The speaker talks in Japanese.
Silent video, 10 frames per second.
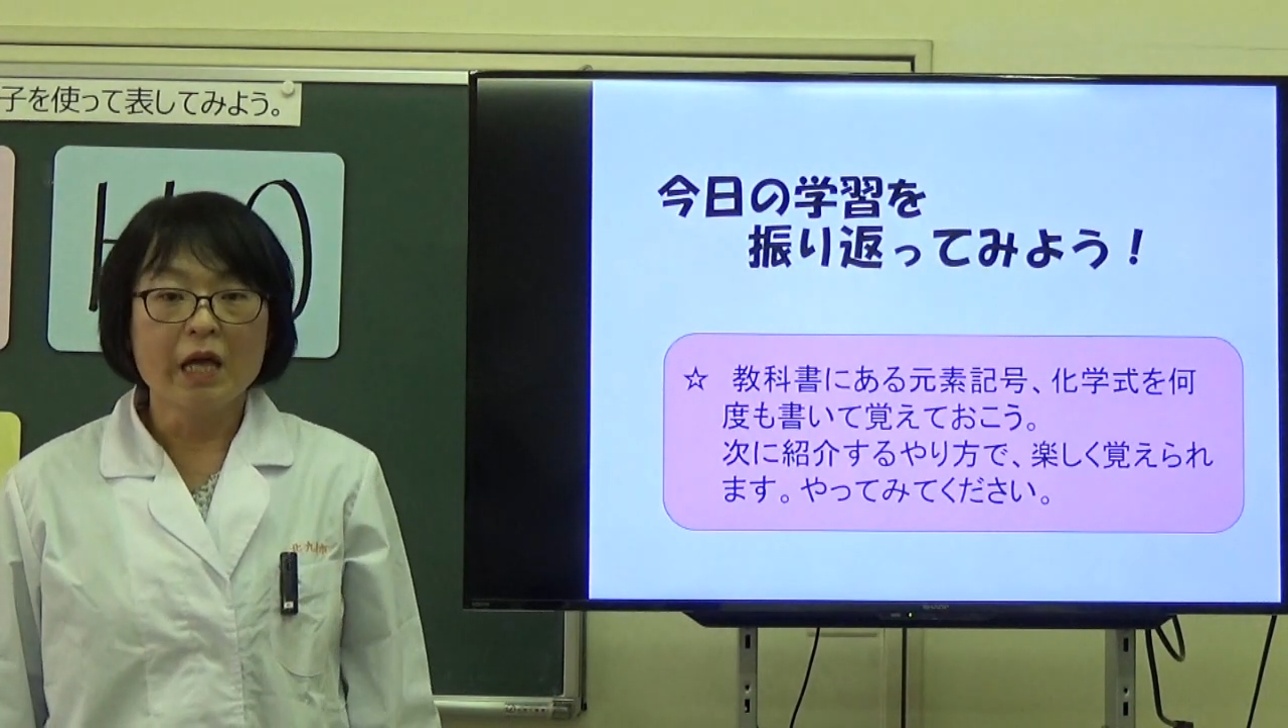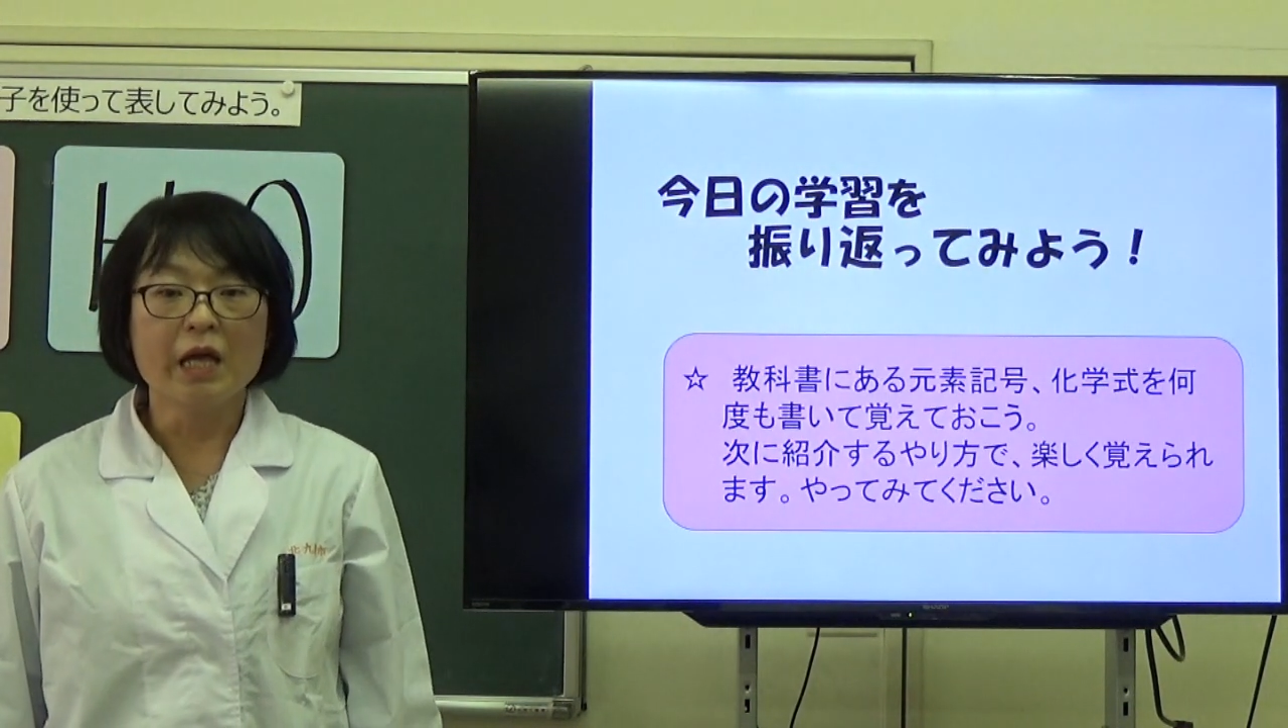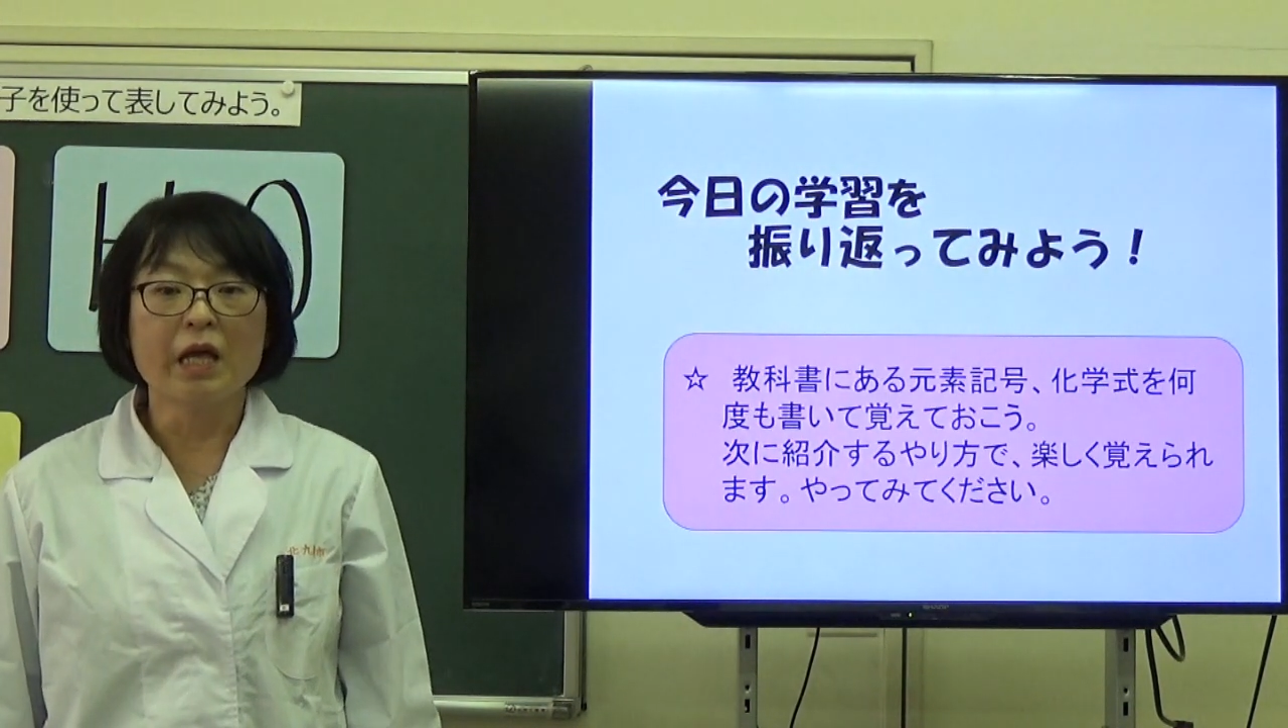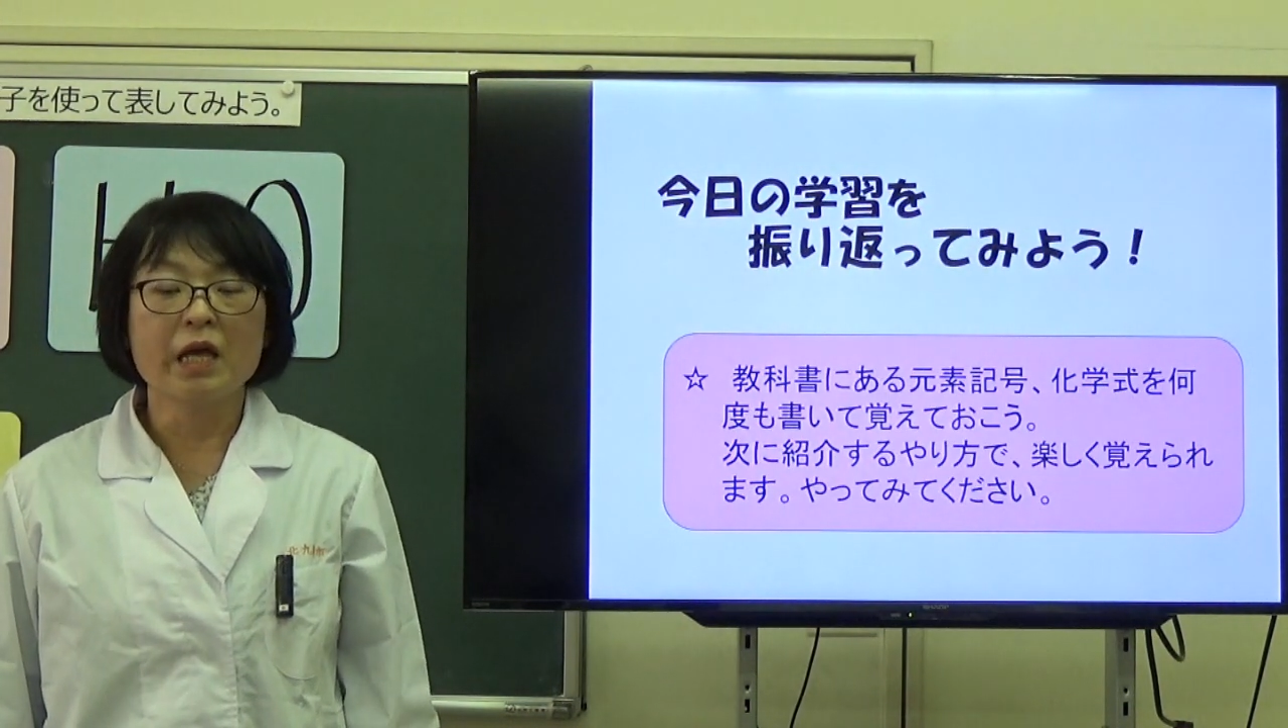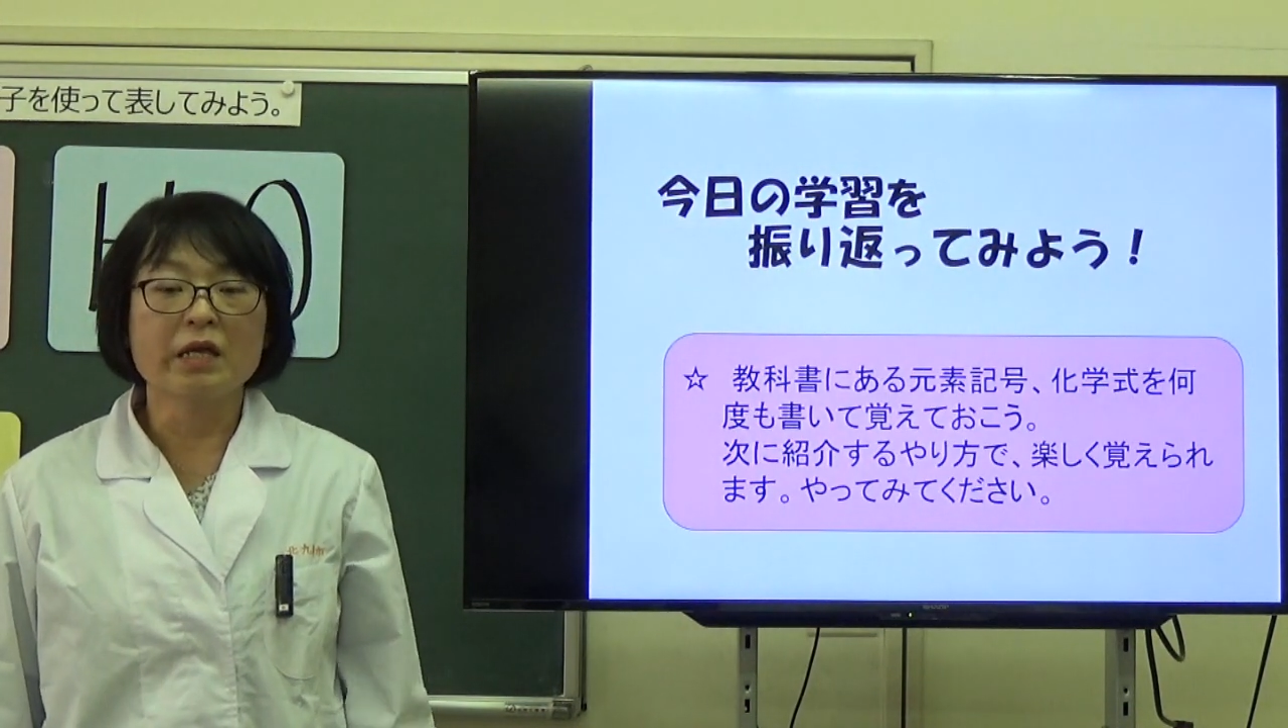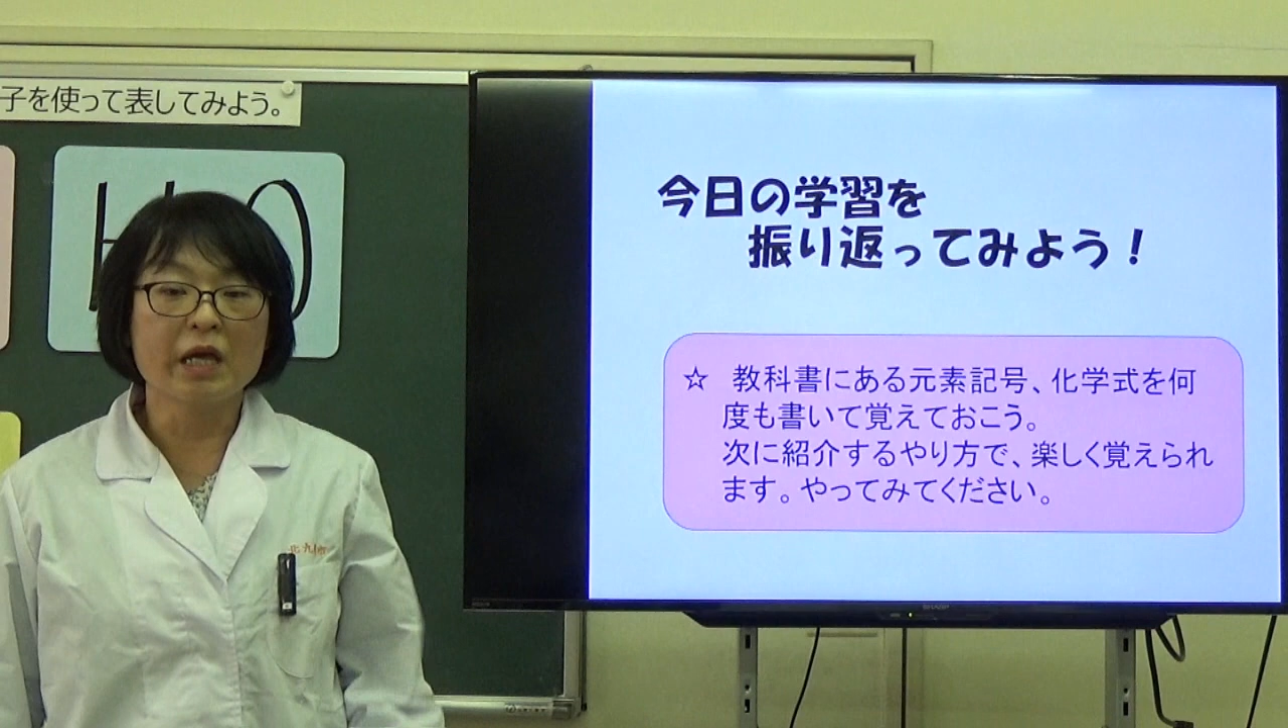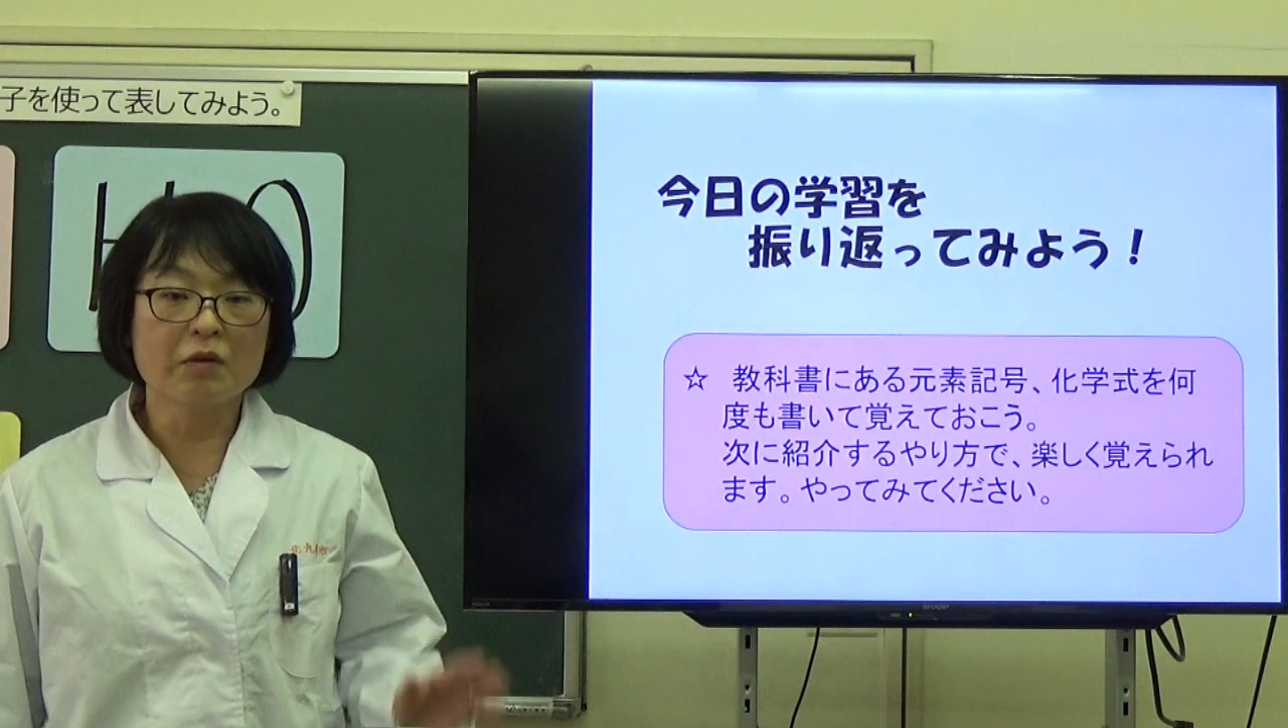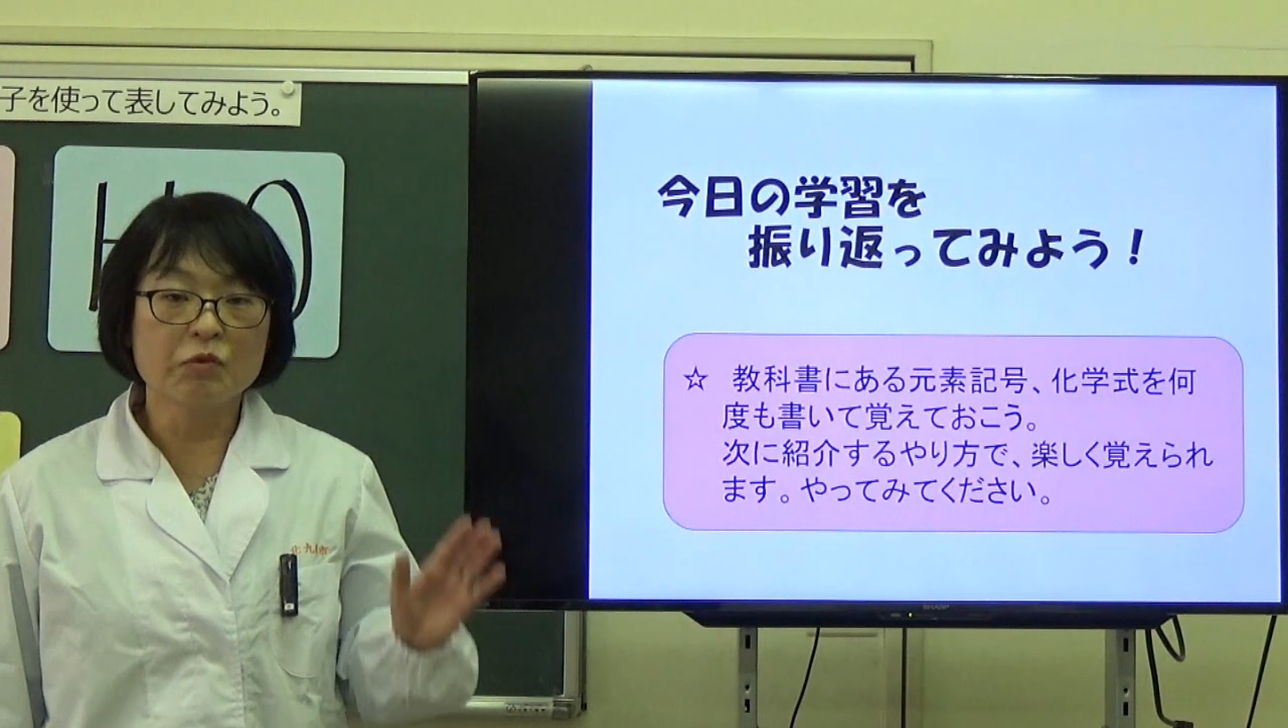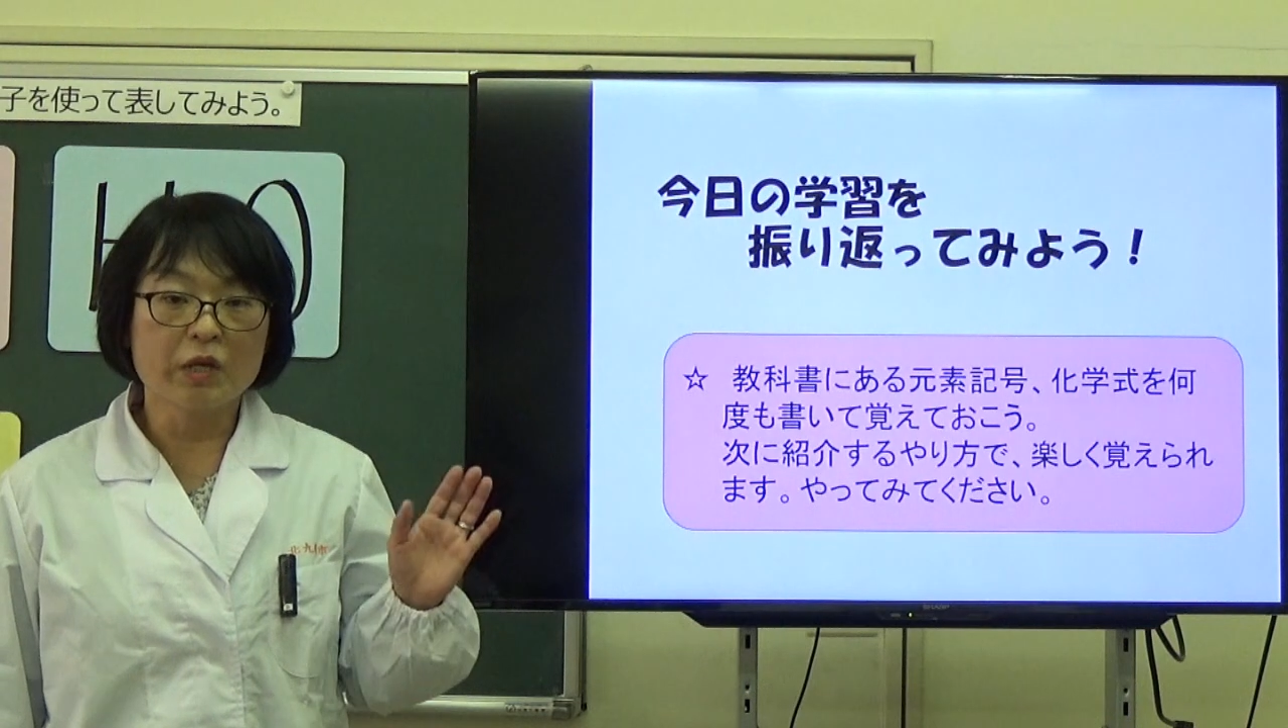えー、ゲーム